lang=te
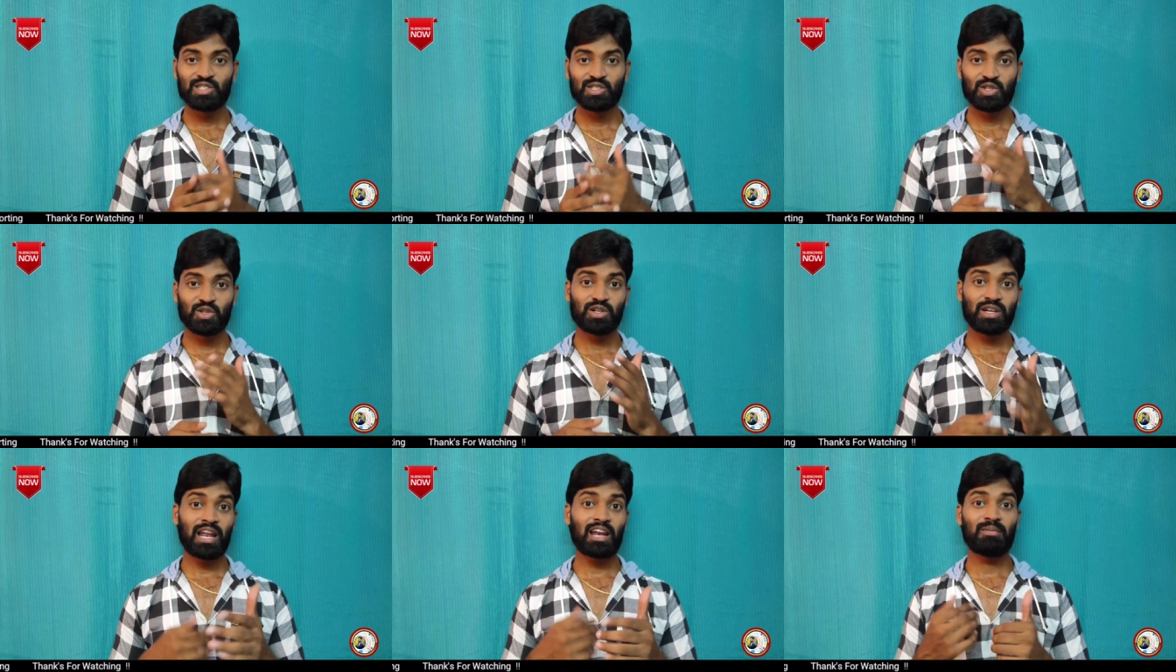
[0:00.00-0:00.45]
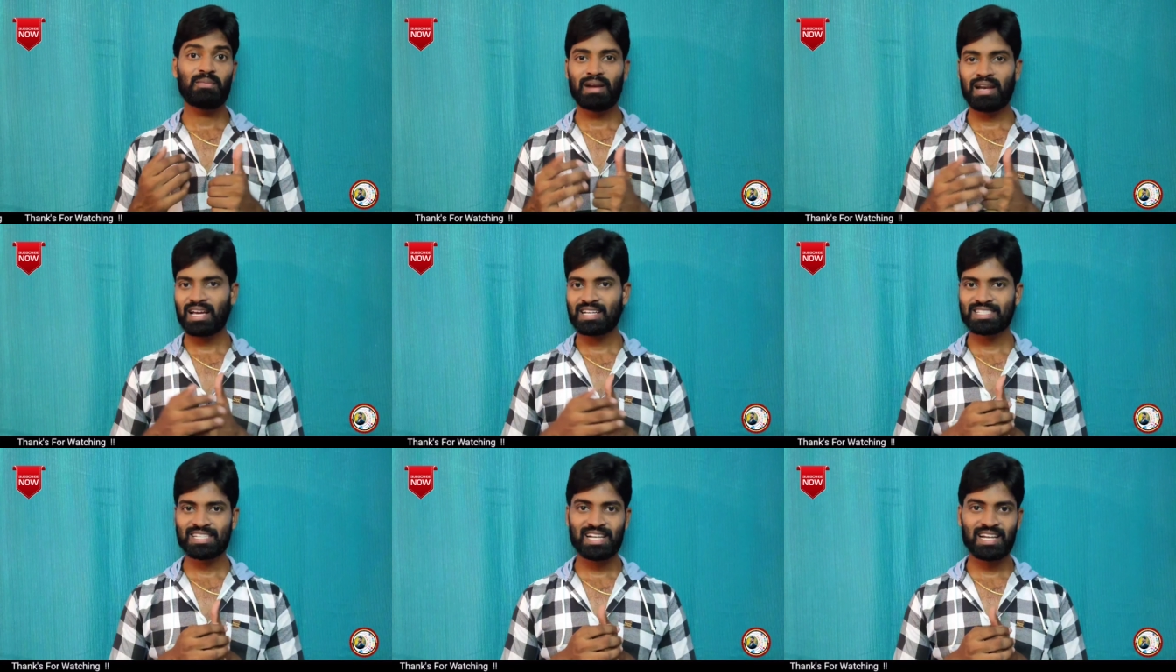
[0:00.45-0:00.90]
సో నలభై
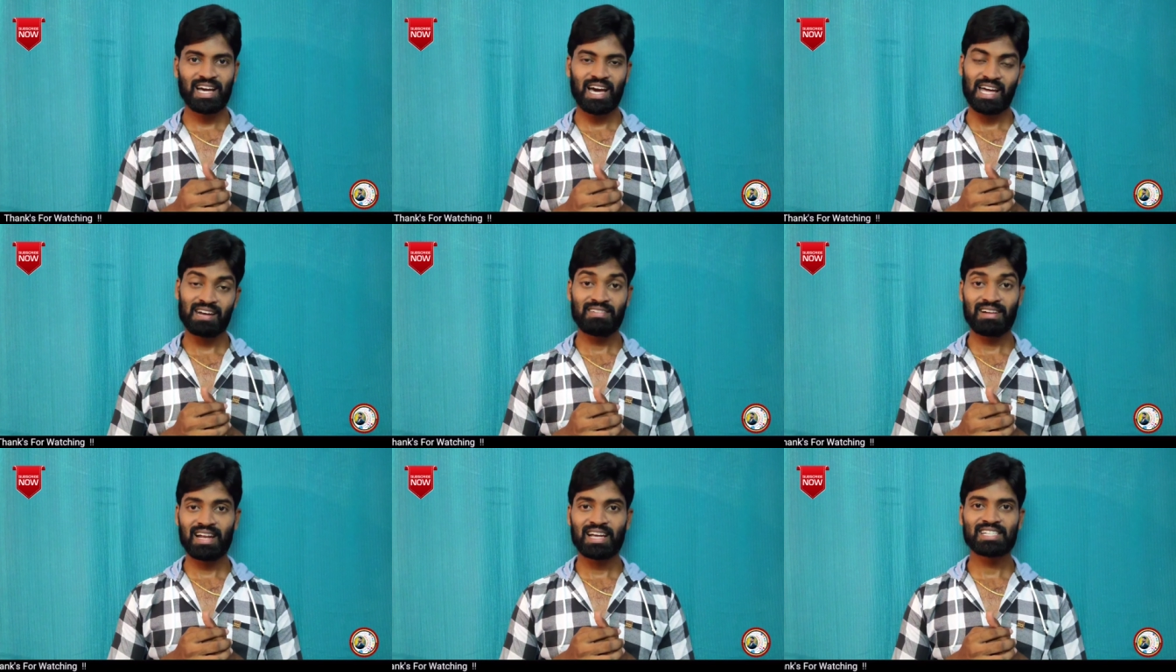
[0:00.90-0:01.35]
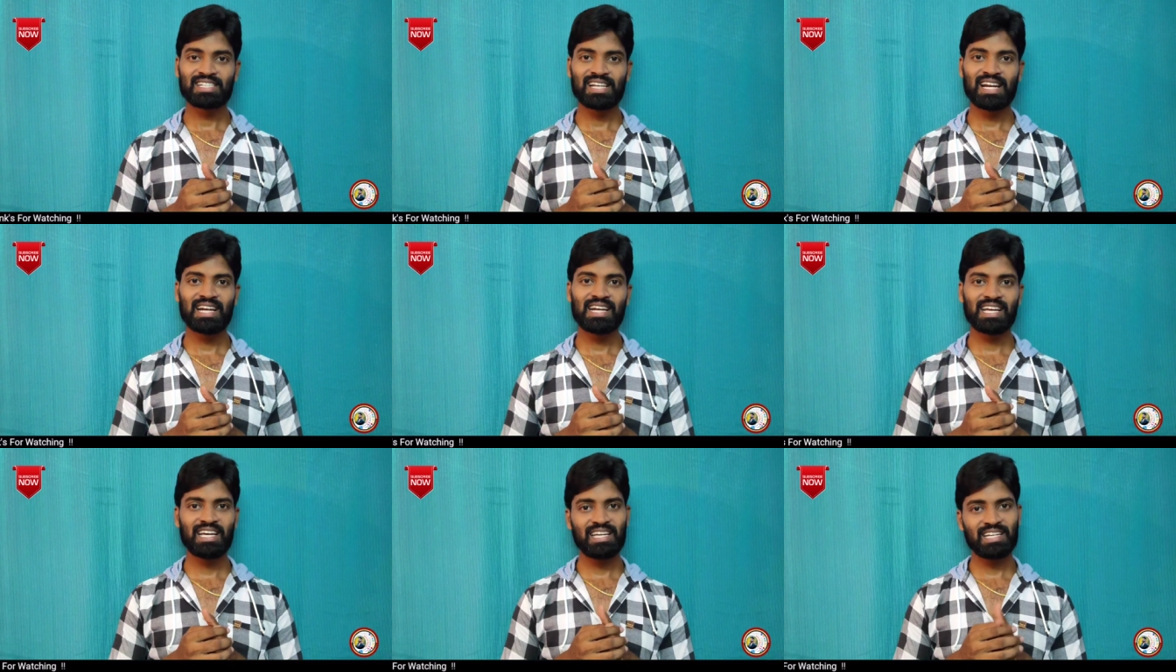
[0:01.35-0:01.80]
లక్షలు అరవై
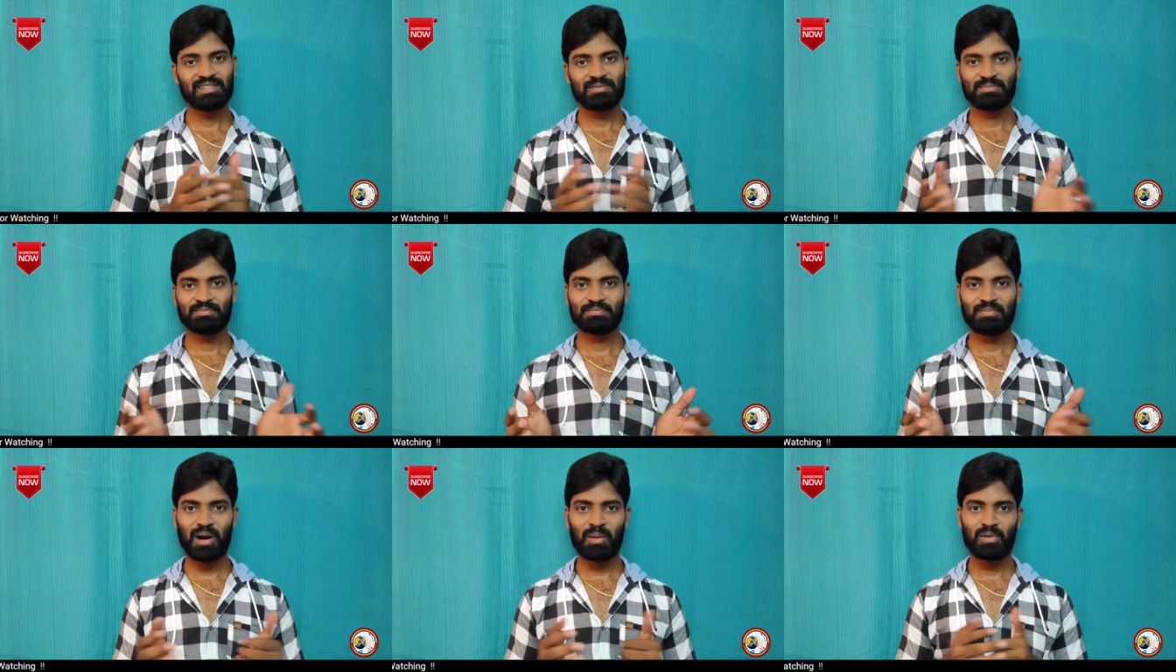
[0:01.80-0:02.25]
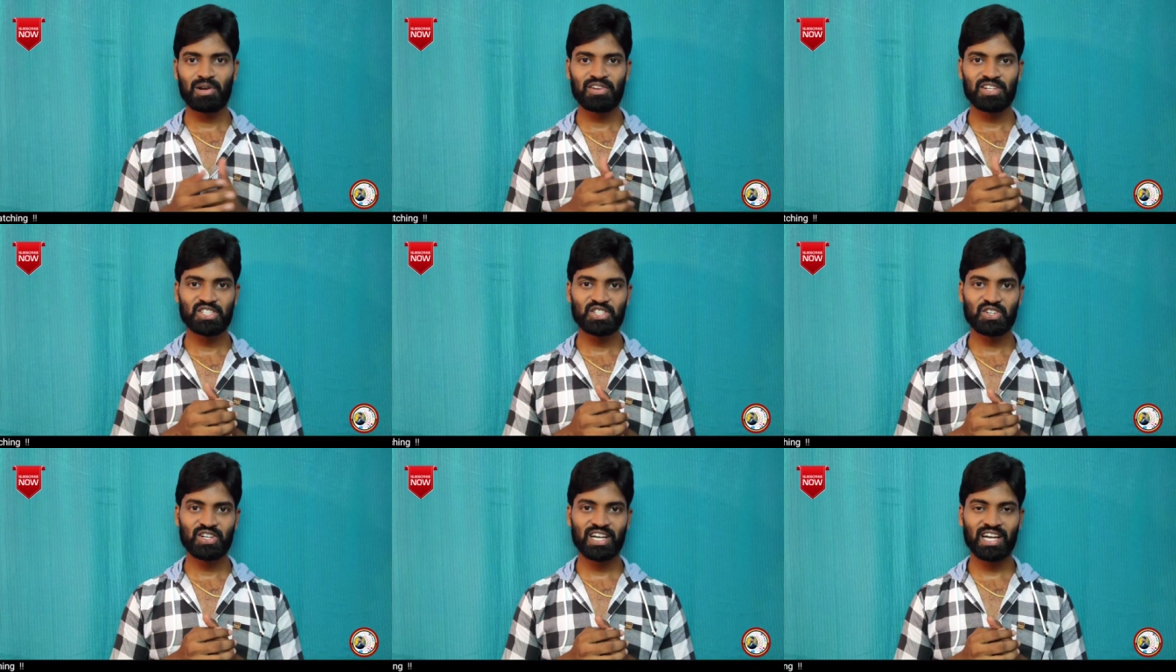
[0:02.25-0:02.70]
లక్షలు అంటే మామూలు
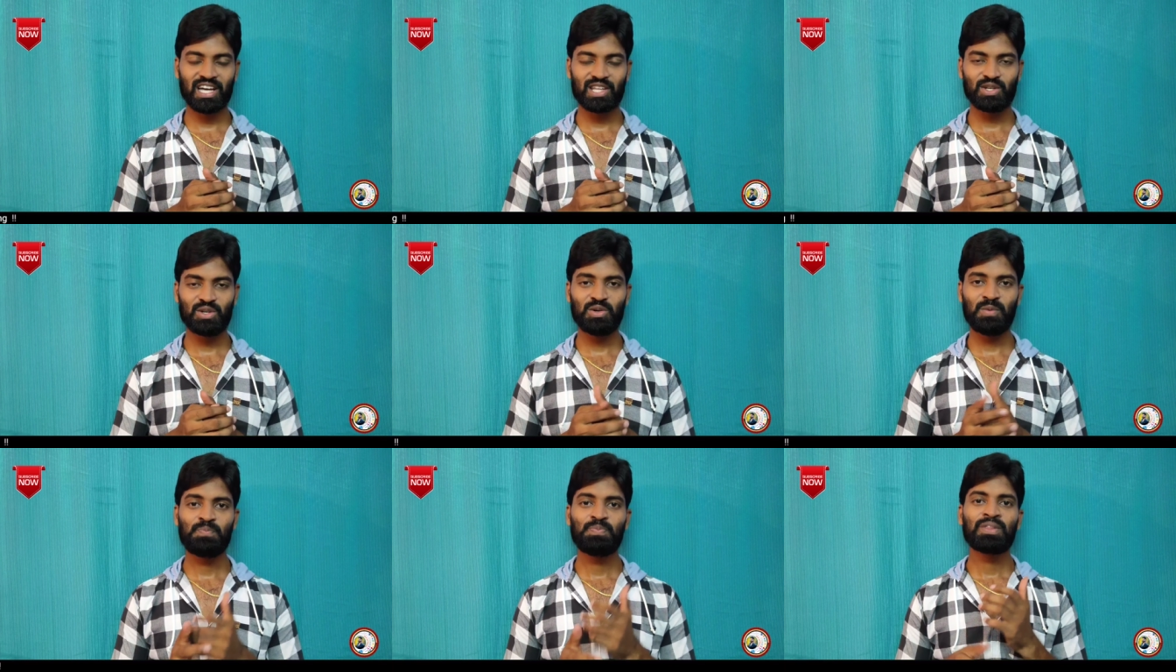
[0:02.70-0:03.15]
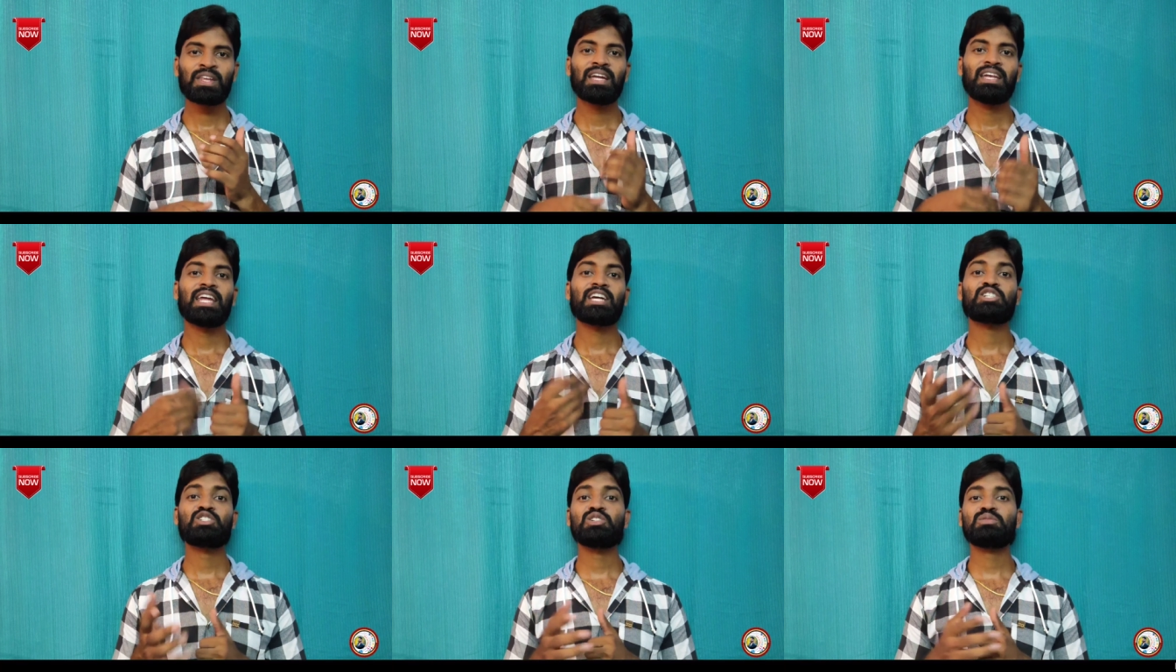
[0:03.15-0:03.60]
విషయం కాదు
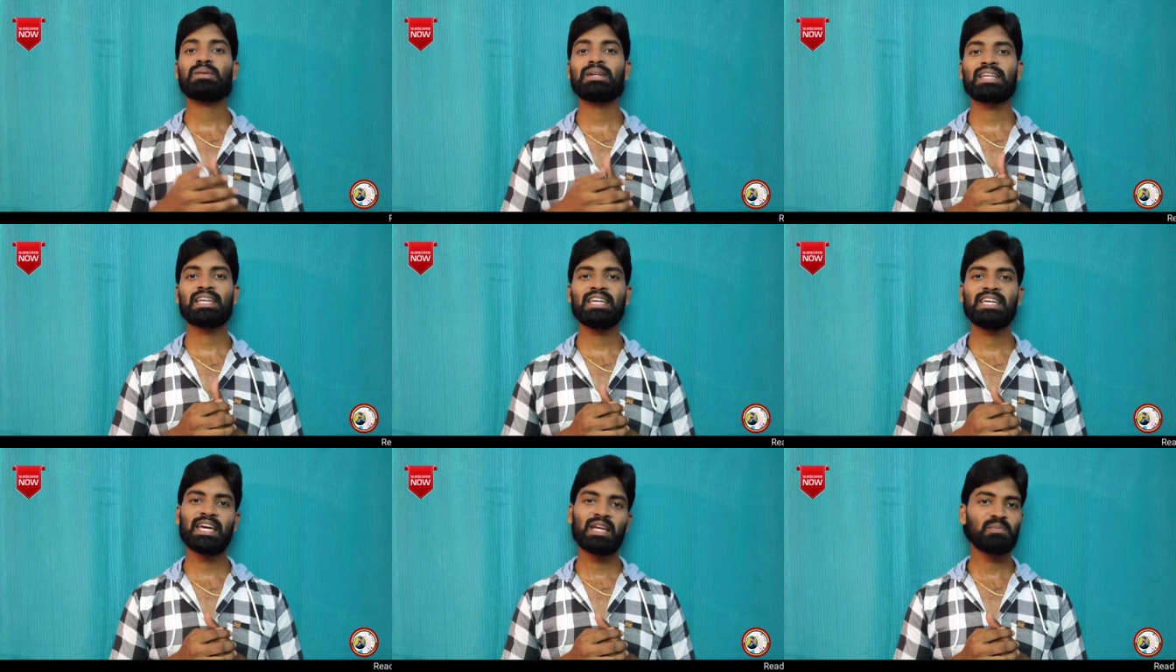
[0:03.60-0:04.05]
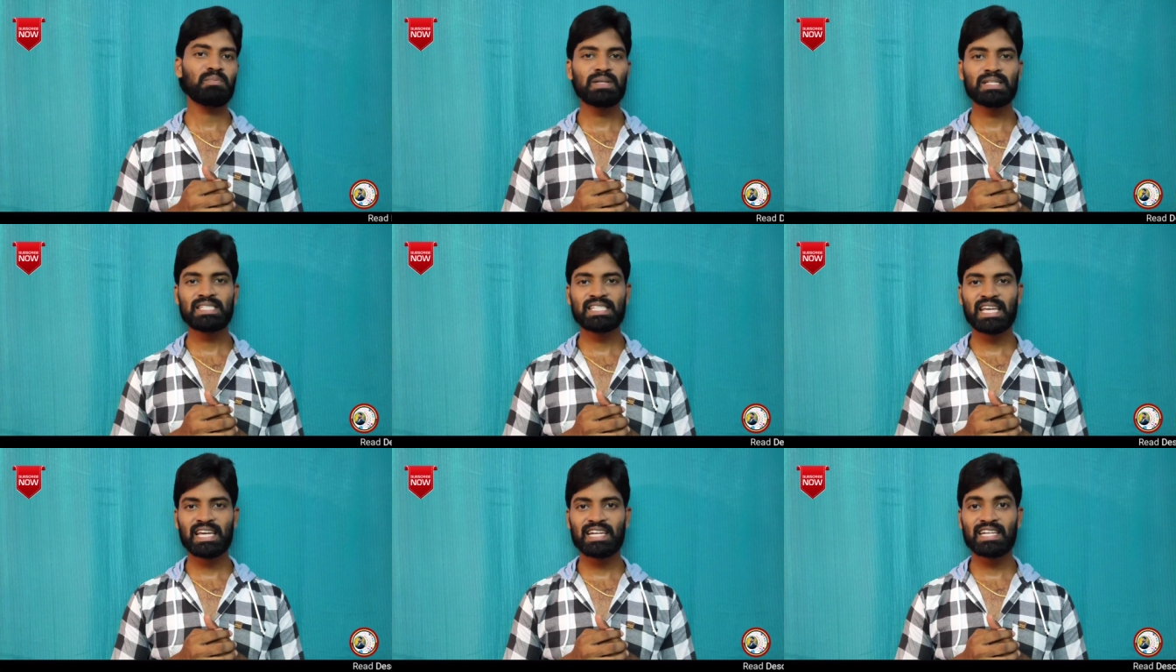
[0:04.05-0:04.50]
నెక్స్ట్ న్యూస్ మనకి
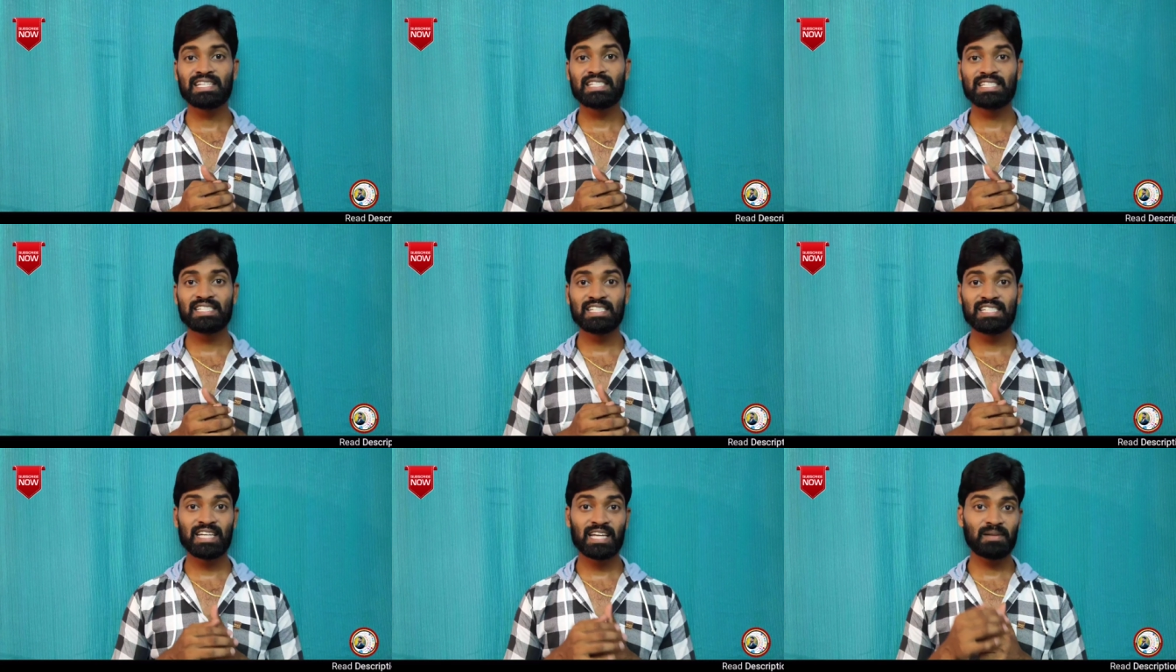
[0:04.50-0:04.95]
ఎన్పిసిఐ నుంచి